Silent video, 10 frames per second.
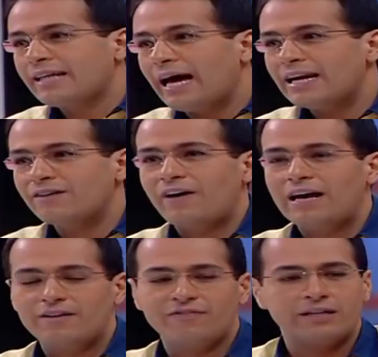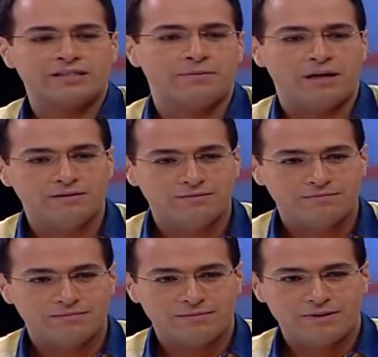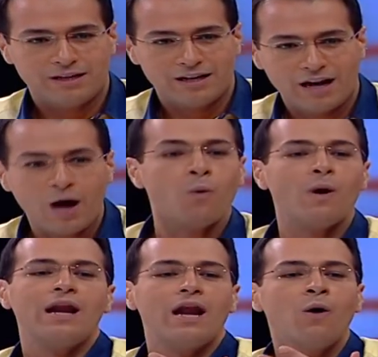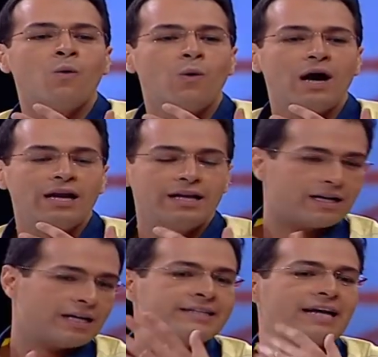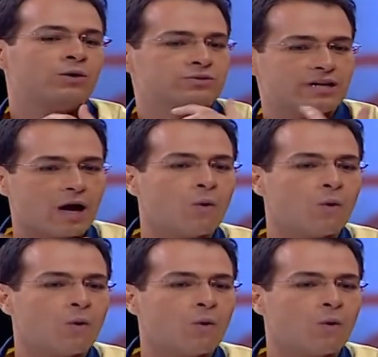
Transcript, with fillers: تعرف على فاطمه اول اول انكاونتر